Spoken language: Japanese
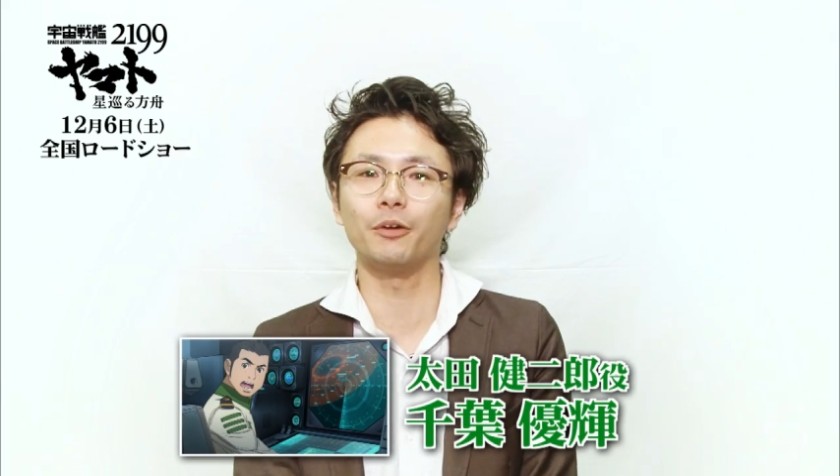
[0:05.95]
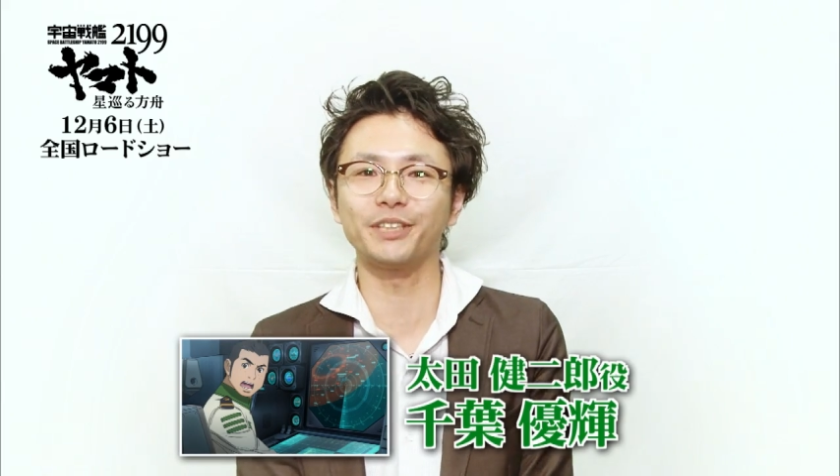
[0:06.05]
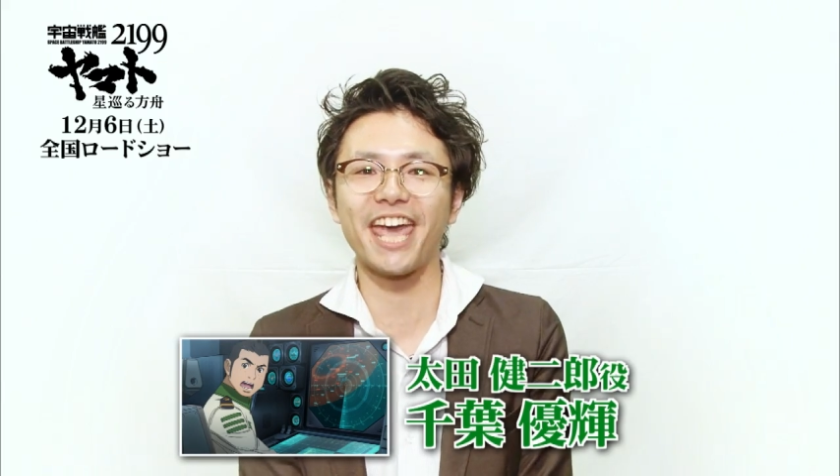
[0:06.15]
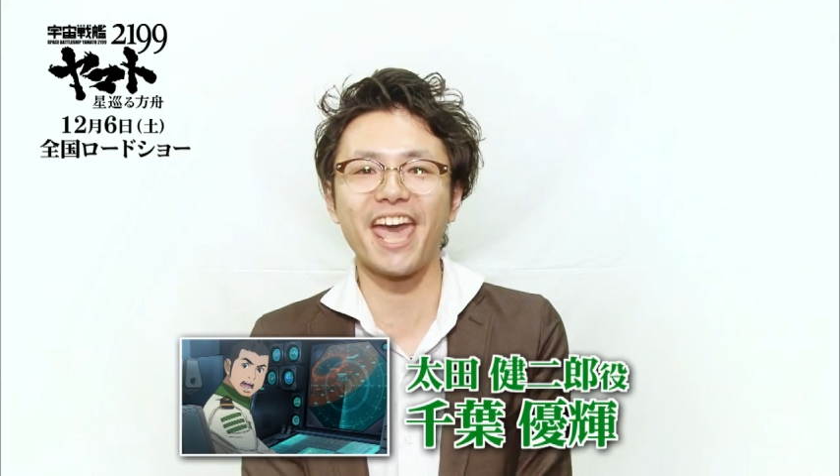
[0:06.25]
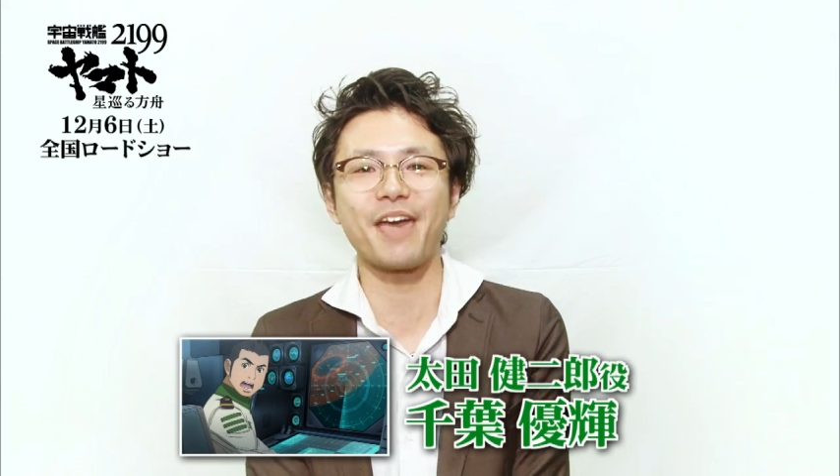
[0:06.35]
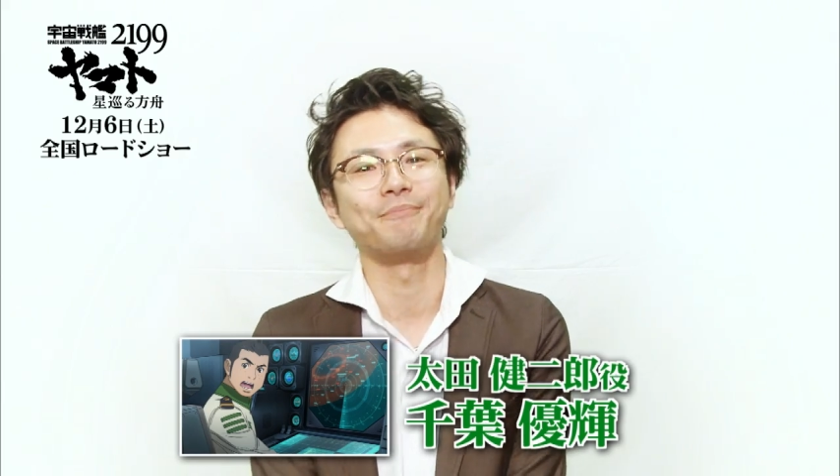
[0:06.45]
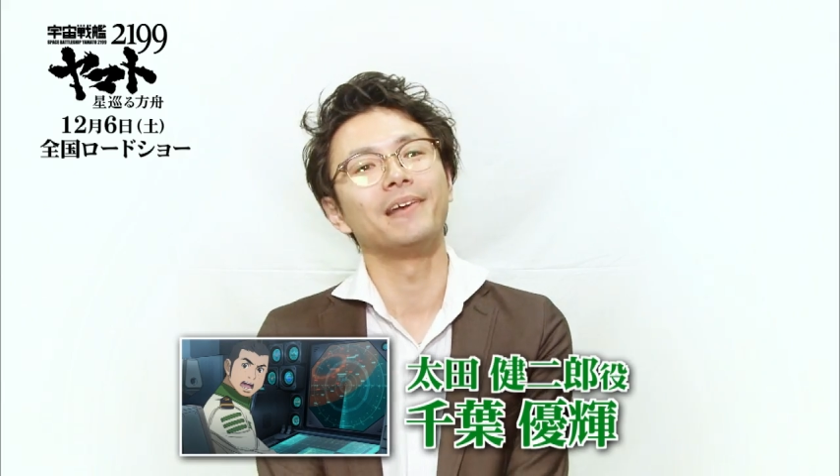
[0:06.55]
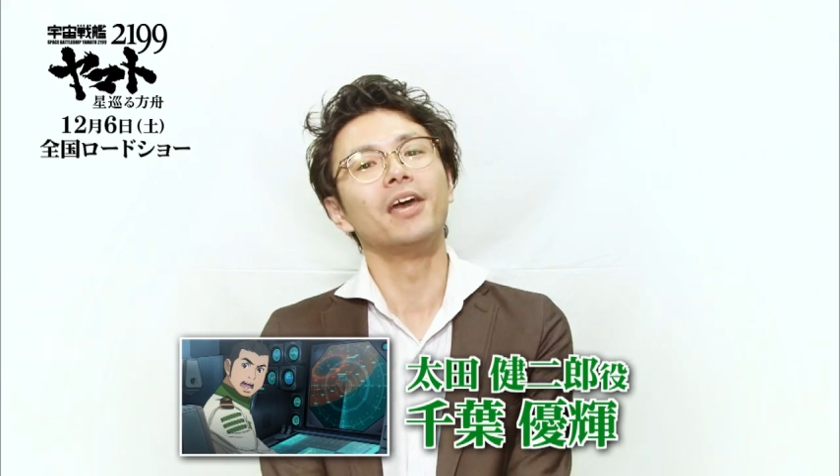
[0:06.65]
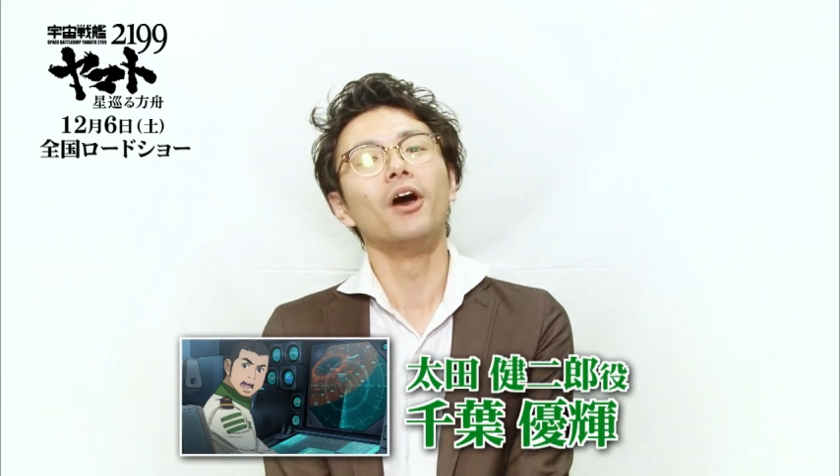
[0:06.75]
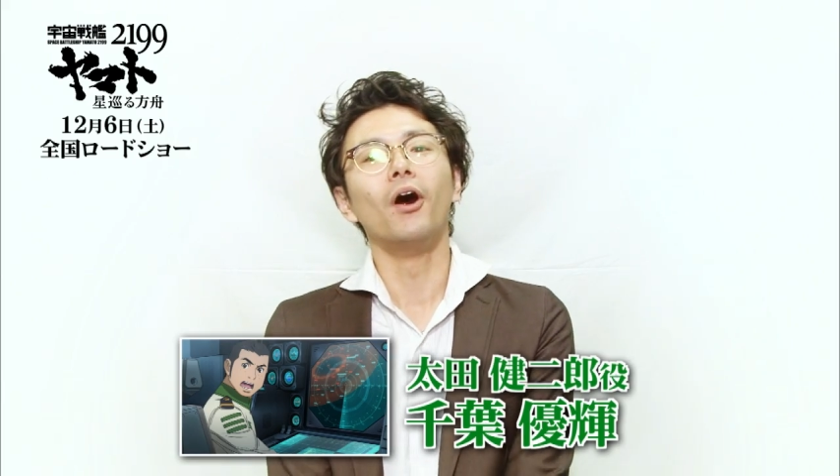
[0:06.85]

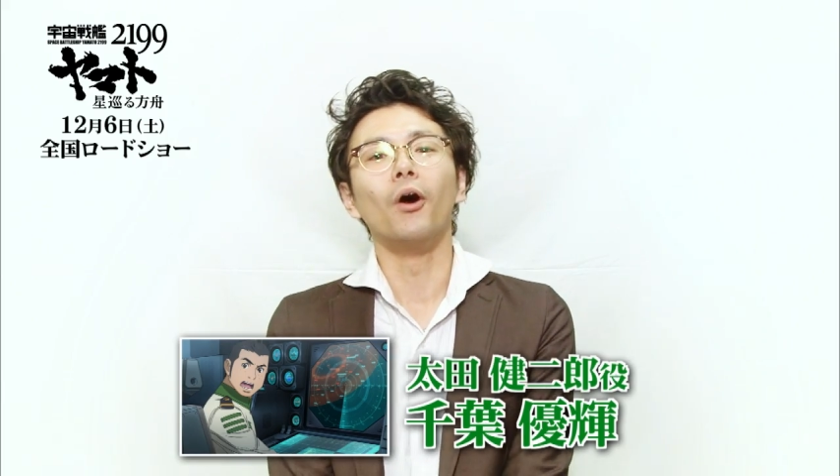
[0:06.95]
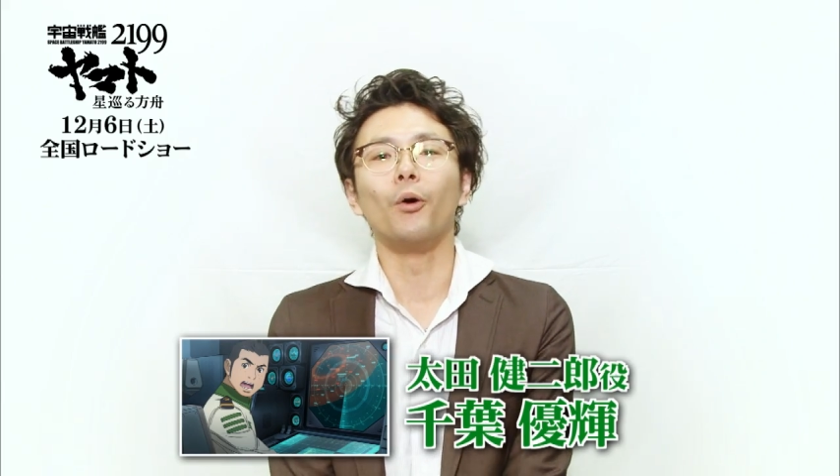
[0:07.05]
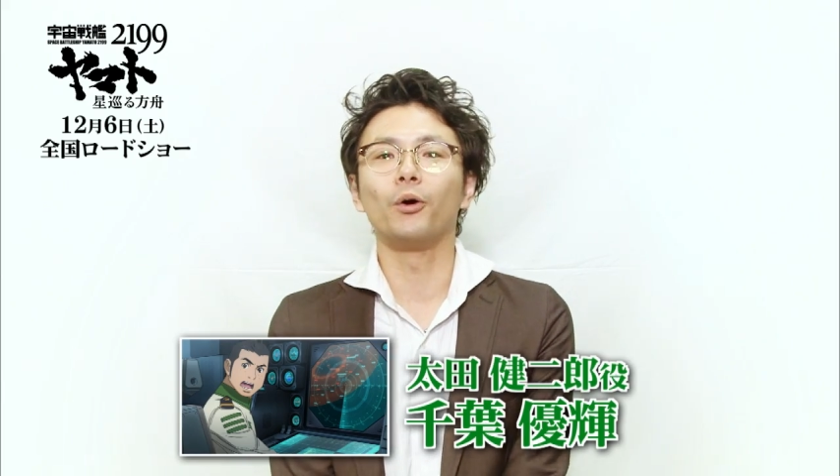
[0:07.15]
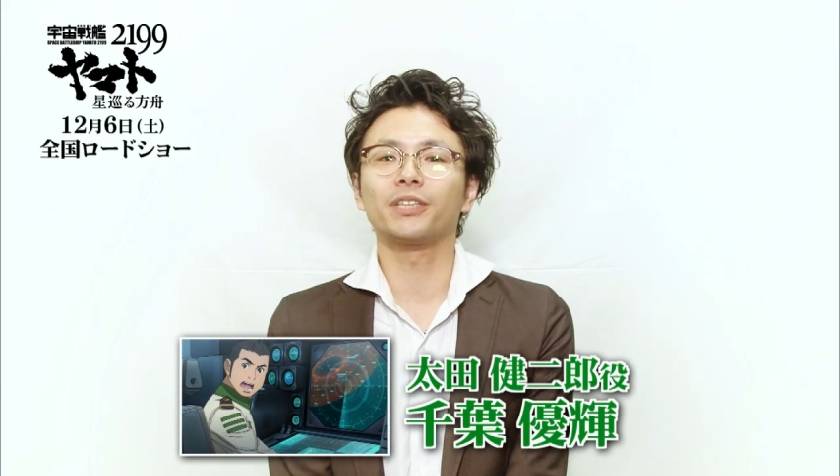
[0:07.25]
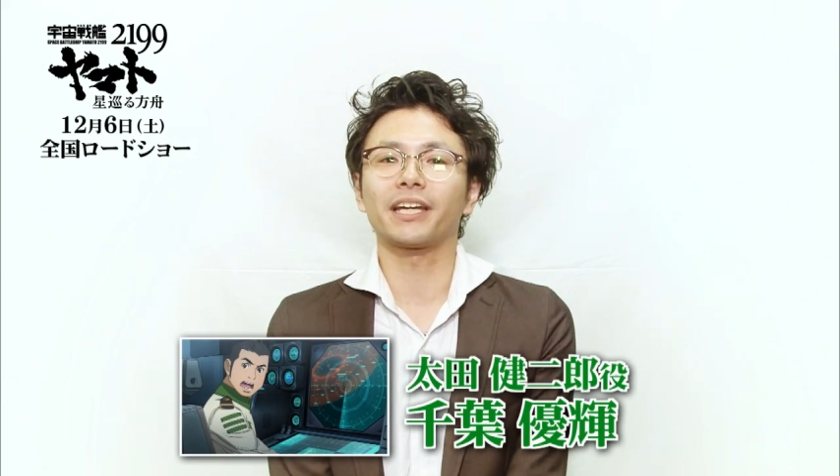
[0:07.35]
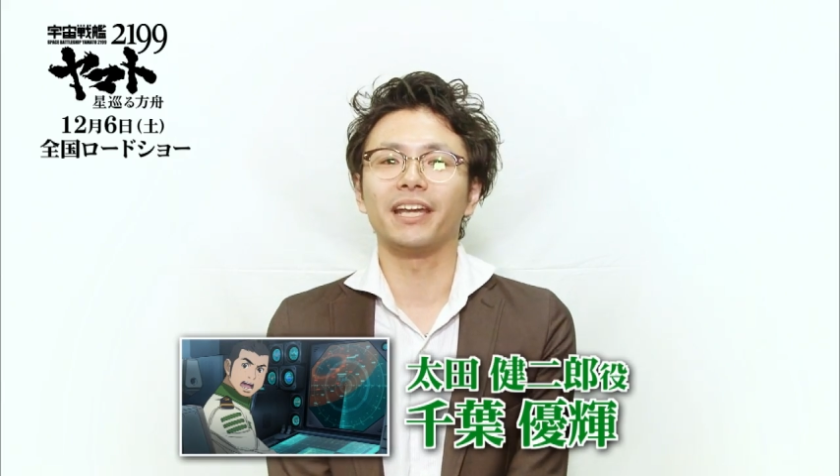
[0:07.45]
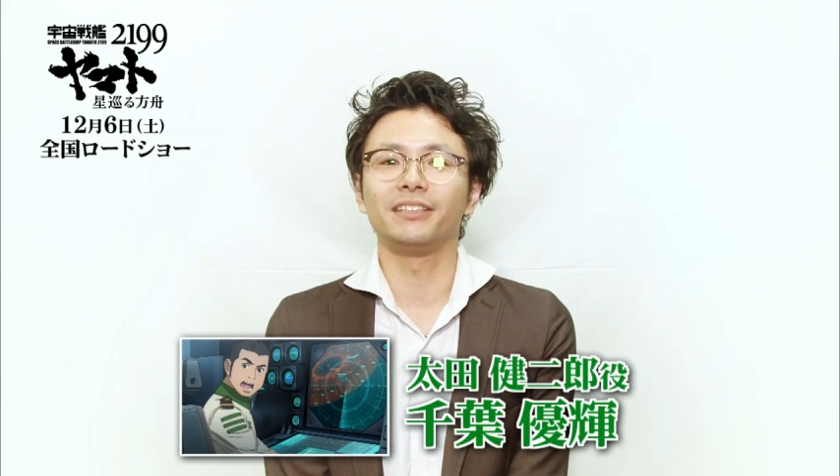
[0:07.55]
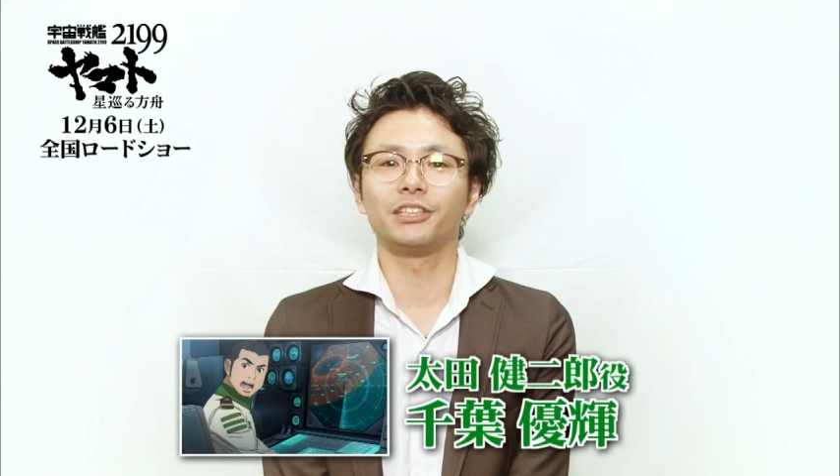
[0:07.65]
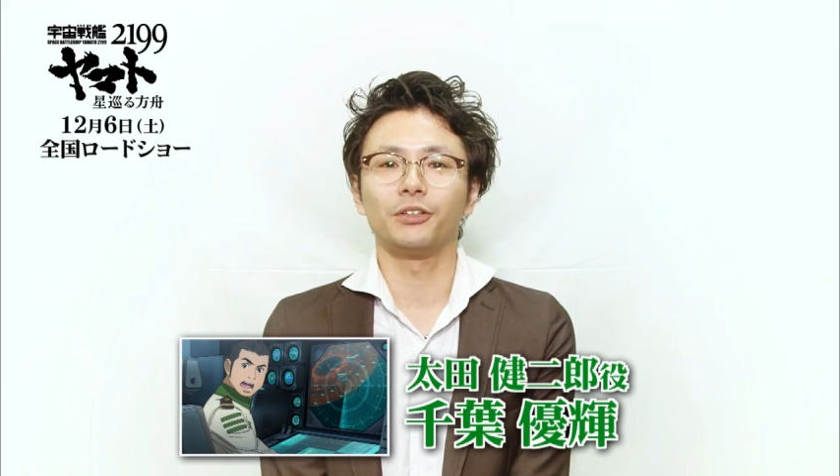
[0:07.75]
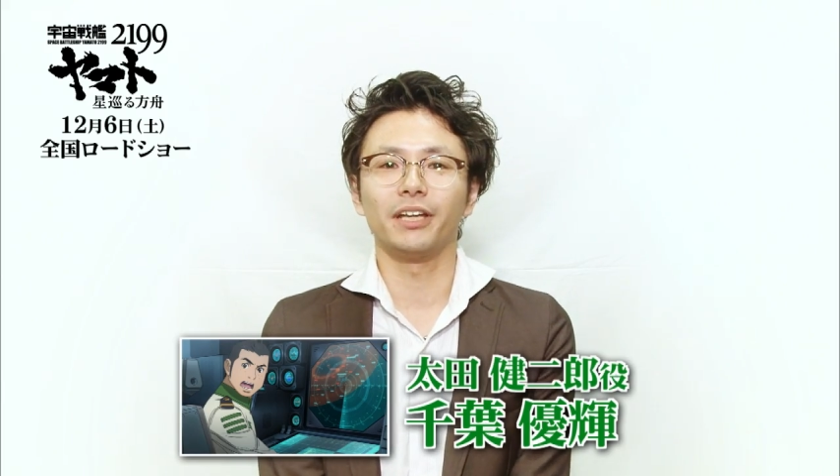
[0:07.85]
舟」太田
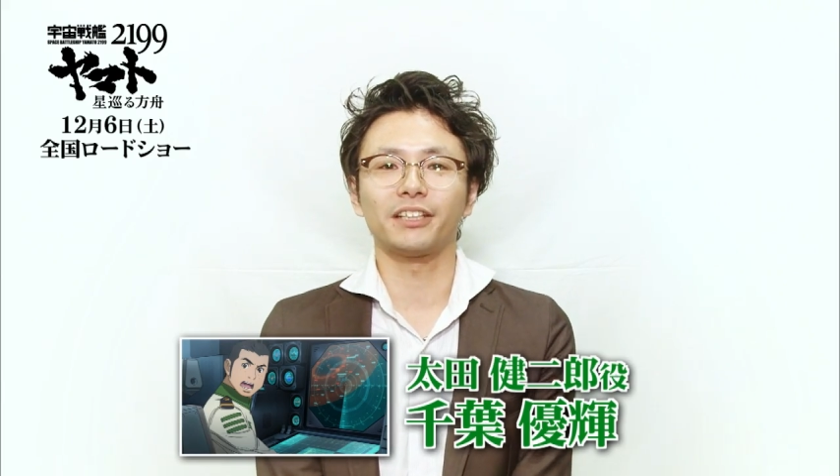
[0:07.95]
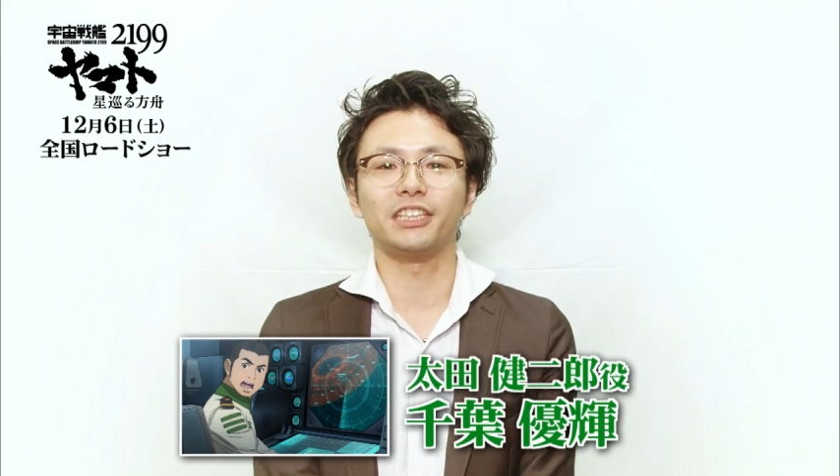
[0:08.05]
健次郎役